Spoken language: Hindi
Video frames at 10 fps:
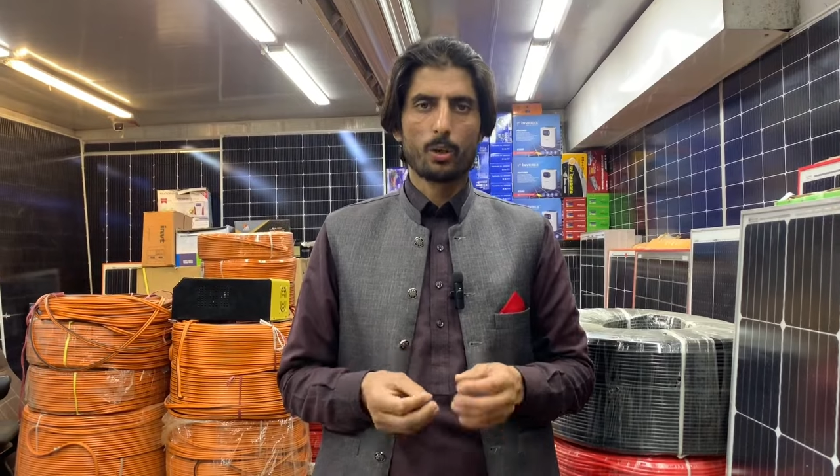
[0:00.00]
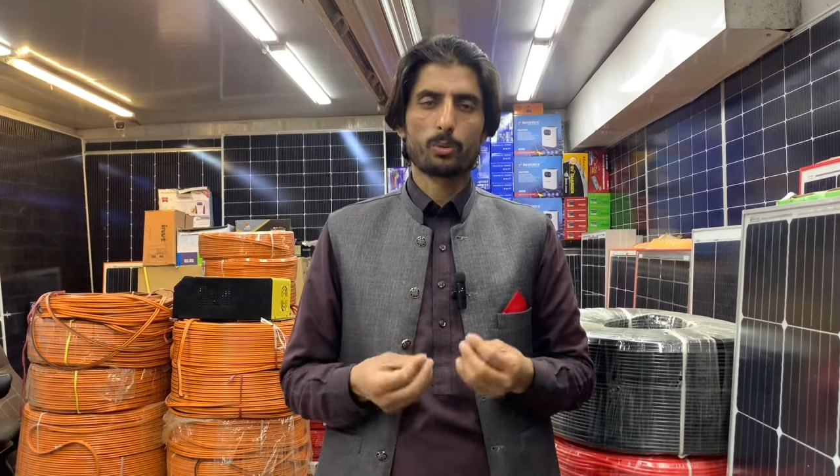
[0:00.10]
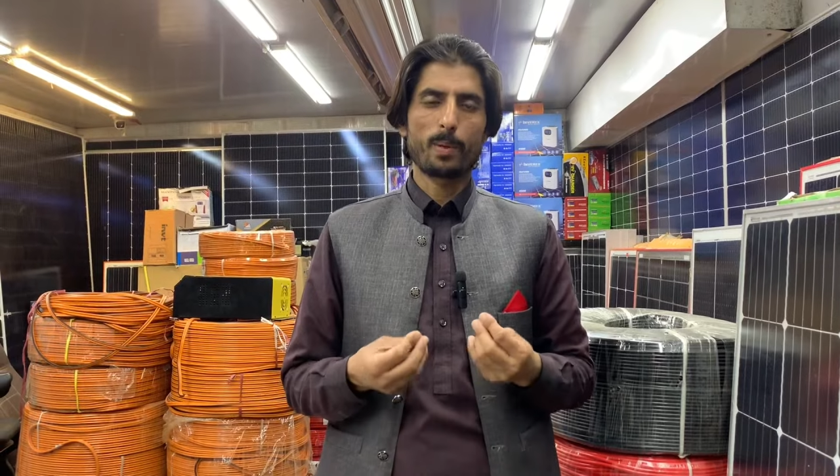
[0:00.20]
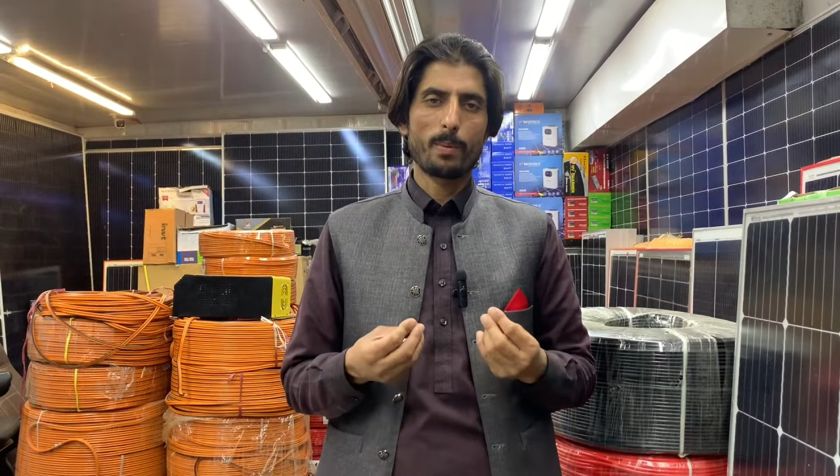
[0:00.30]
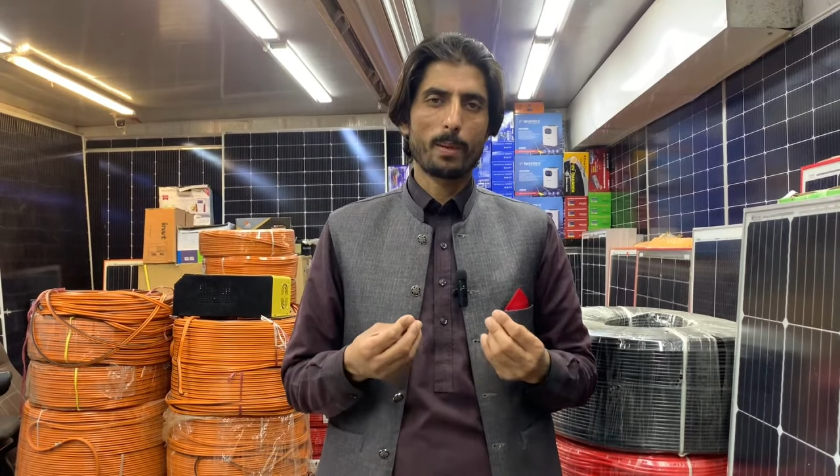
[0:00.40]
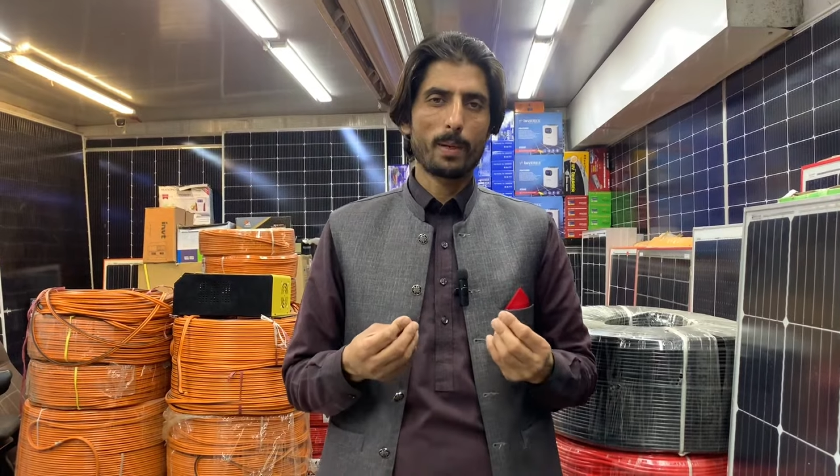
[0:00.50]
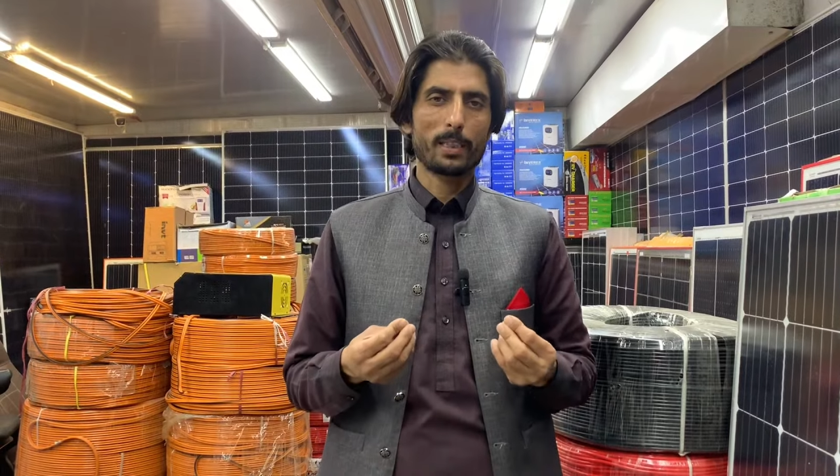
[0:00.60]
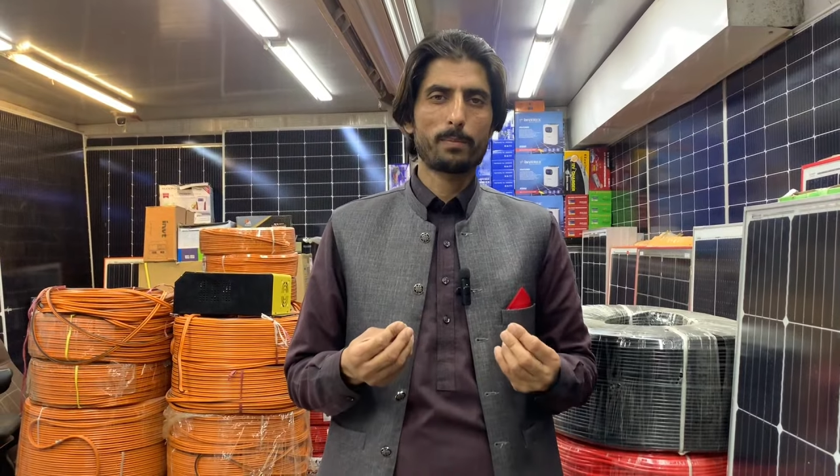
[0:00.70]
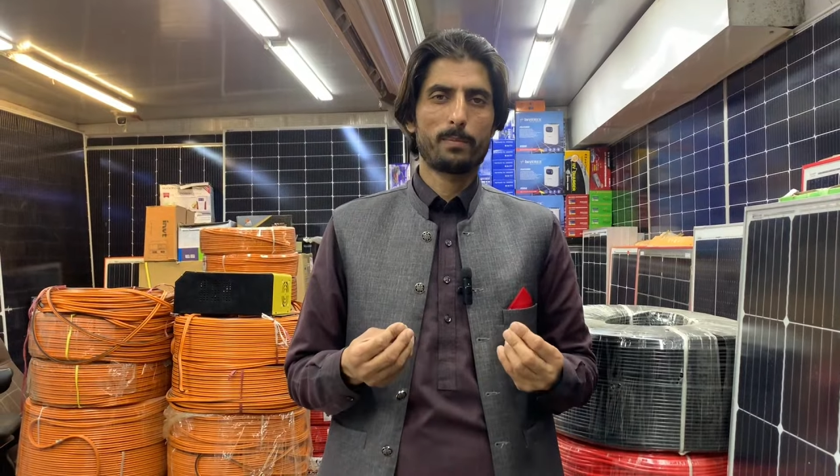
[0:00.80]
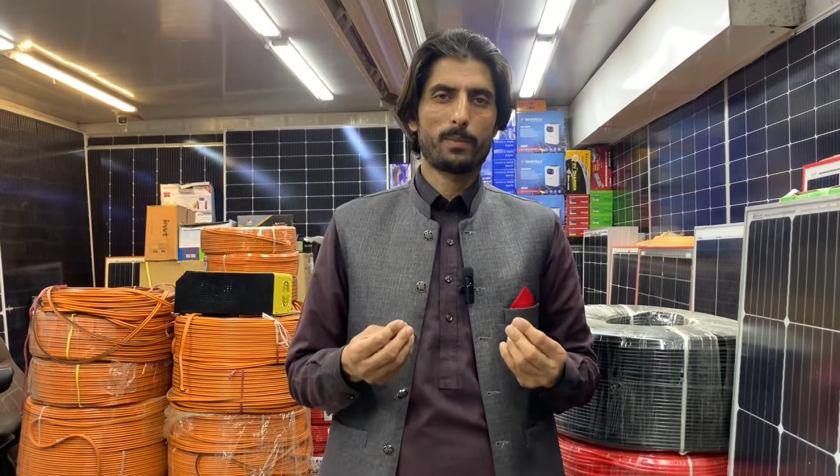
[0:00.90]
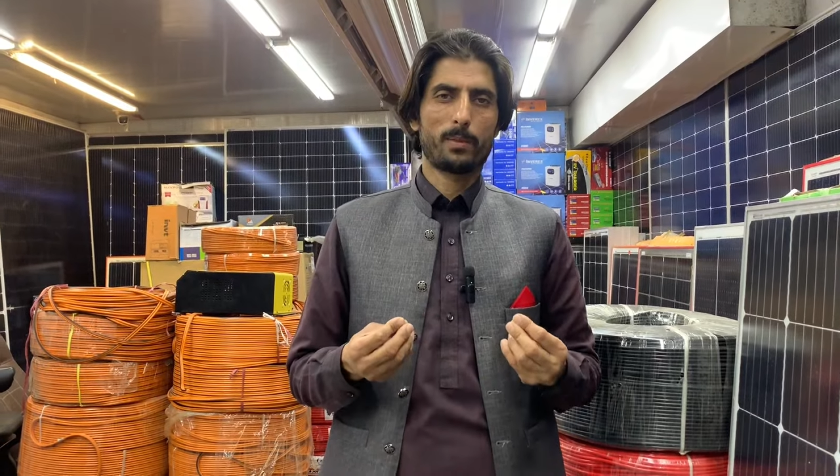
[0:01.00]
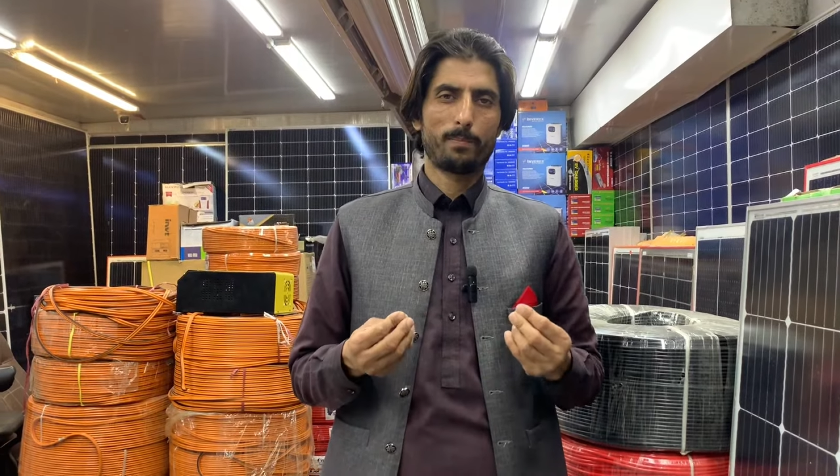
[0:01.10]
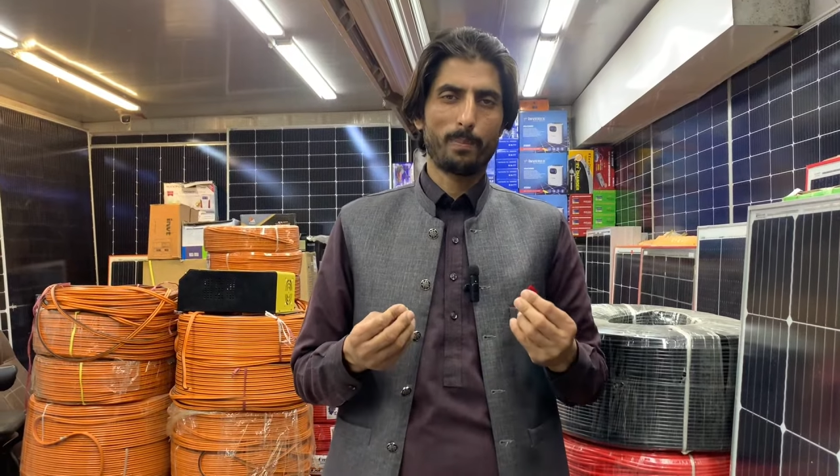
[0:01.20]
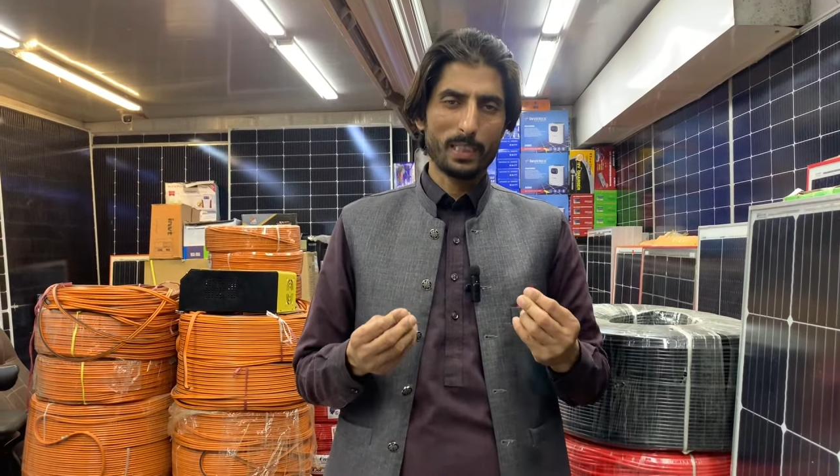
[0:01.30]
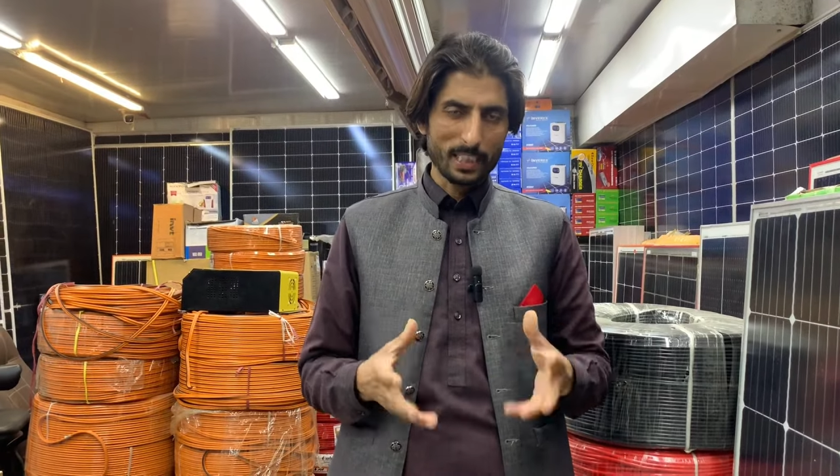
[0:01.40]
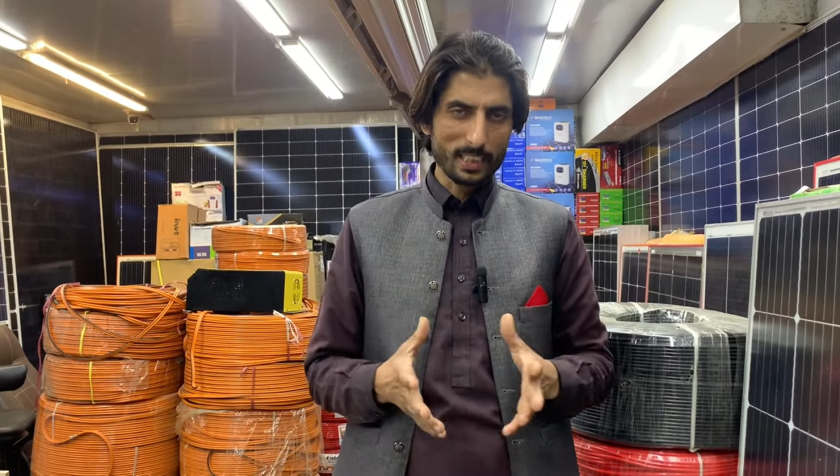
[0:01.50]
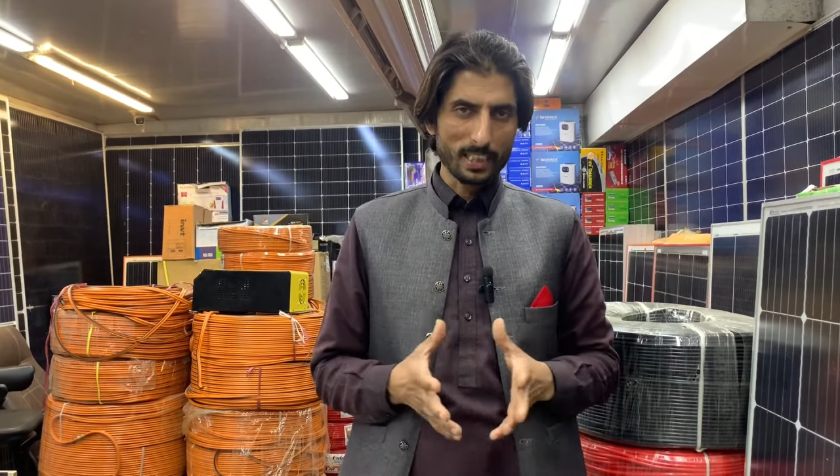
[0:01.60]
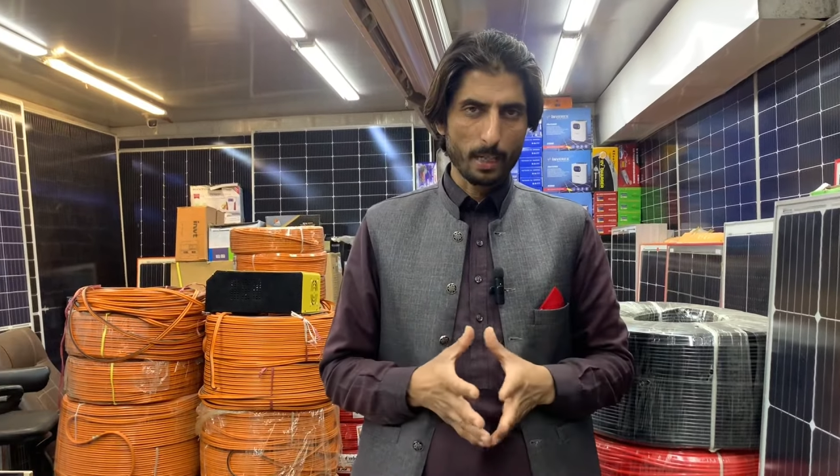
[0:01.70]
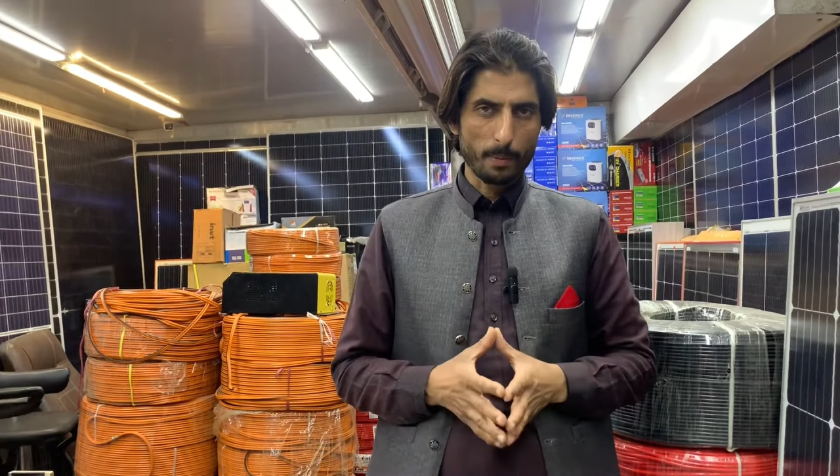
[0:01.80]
उसमें मेरे पास पच्चीस हजार